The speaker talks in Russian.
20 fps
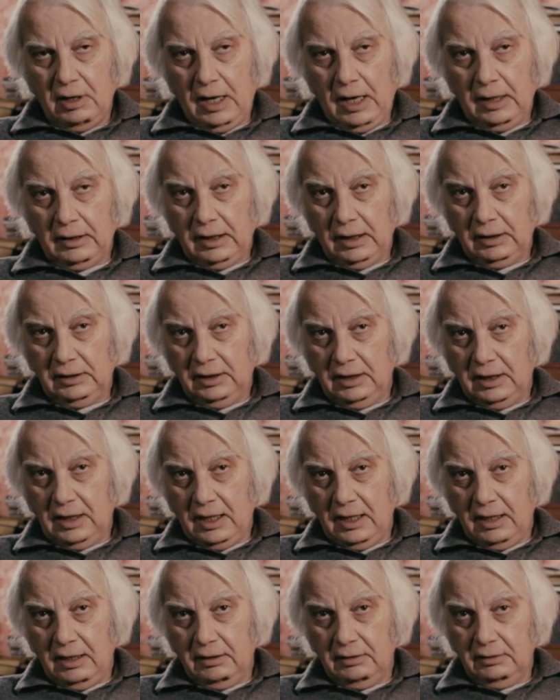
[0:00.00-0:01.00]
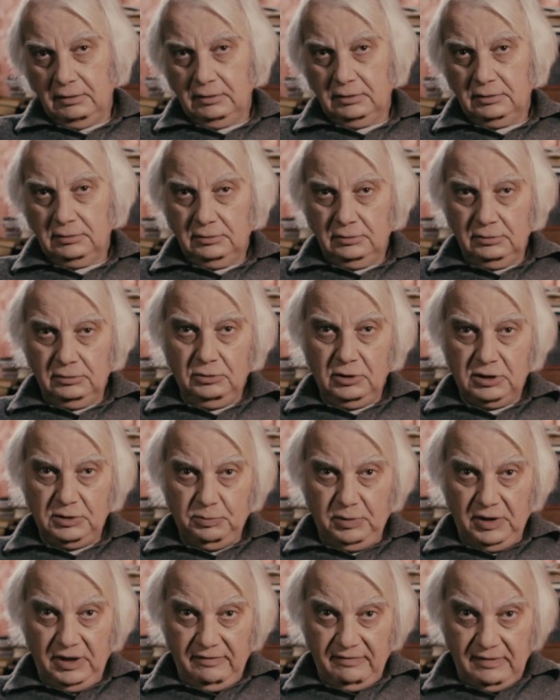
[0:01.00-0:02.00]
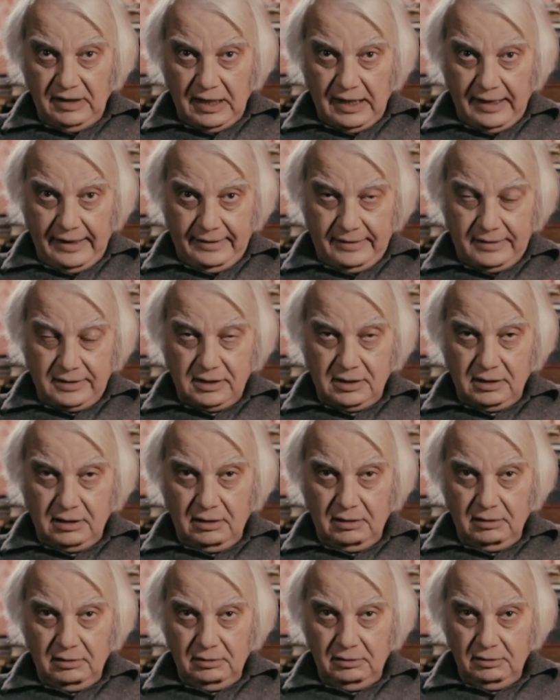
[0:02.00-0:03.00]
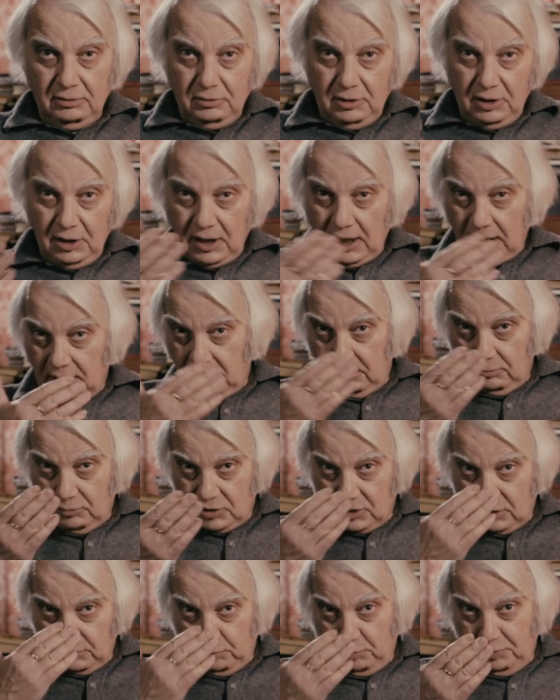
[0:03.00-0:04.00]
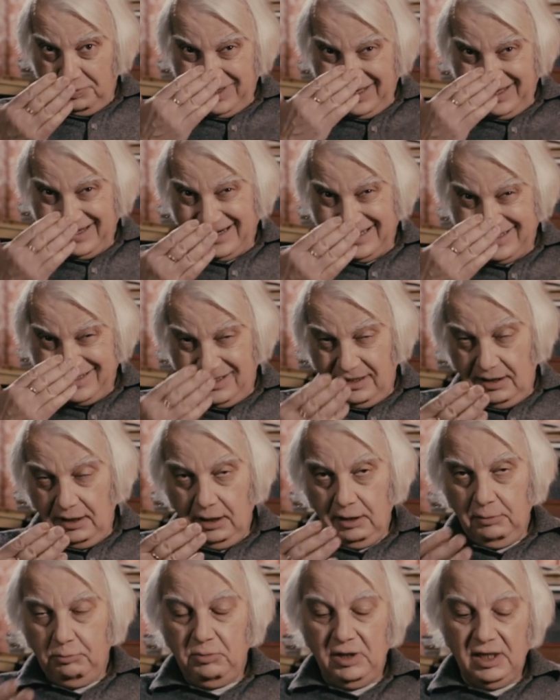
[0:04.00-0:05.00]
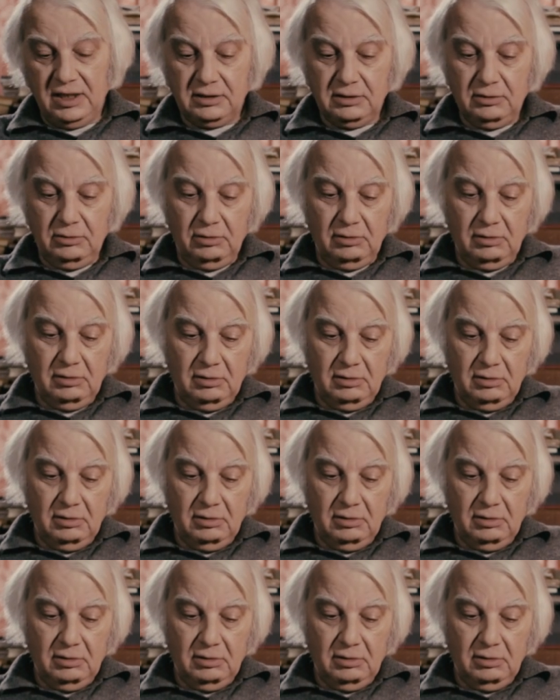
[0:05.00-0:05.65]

А когда нос появляется, но никак не может прирасти к месту.